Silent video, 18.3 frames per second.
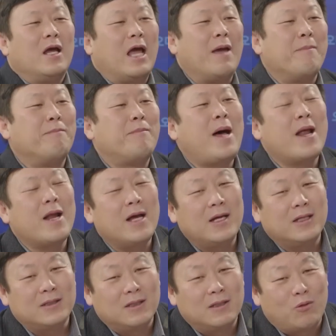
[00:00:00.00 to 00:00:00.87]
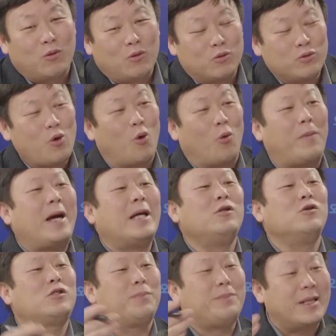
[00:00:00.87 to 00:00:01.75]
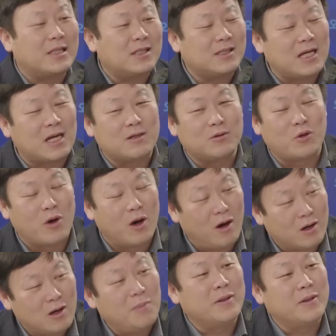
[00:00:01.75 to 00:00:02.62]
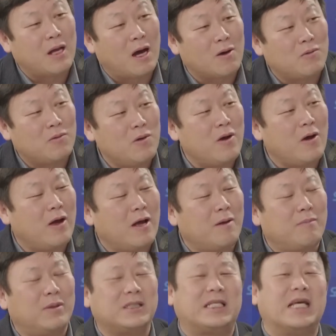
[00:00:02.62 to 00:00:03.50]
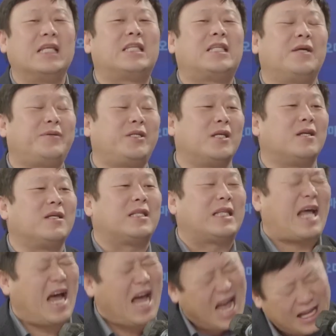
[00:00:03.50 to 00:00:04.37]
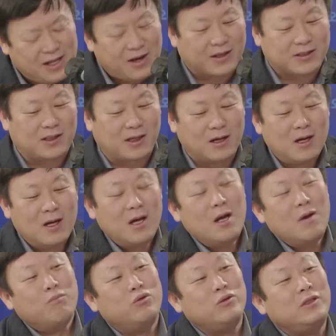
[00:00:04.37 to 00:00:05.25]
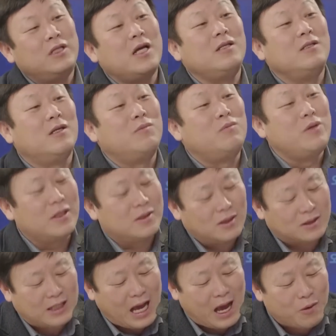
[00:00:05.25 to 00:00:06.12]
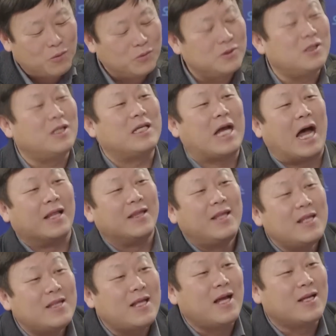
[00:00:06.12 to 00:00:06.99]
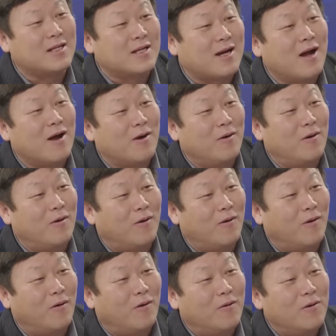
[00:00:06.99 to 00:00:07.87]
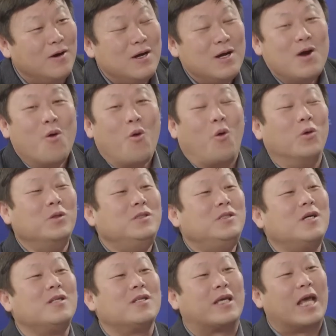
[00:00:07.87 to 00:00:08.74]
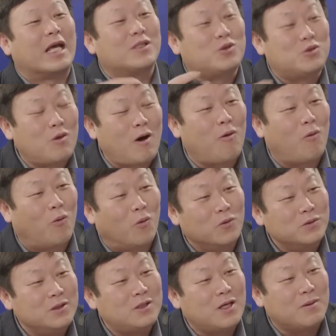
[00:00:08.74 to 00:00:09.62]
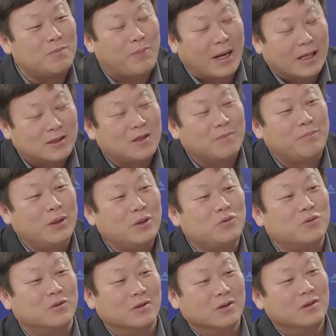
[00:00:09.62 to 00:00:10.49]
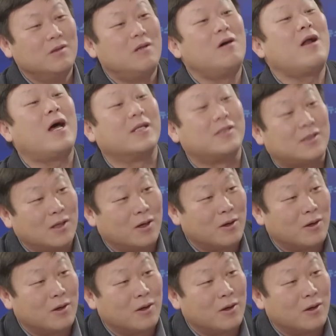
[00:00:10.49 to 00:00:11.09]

웬만한 네. 우리 오마이뉴스 팩트 체크도 여러 번 나왔고요. 뭐 j 예, 제팀 예. 씨는 다 나왔어요. 문재인 정부에서 탈원전이 안 됐다니까요. 네. 예. 온전 개수하고 온전 발전 비중은 늘어났어요.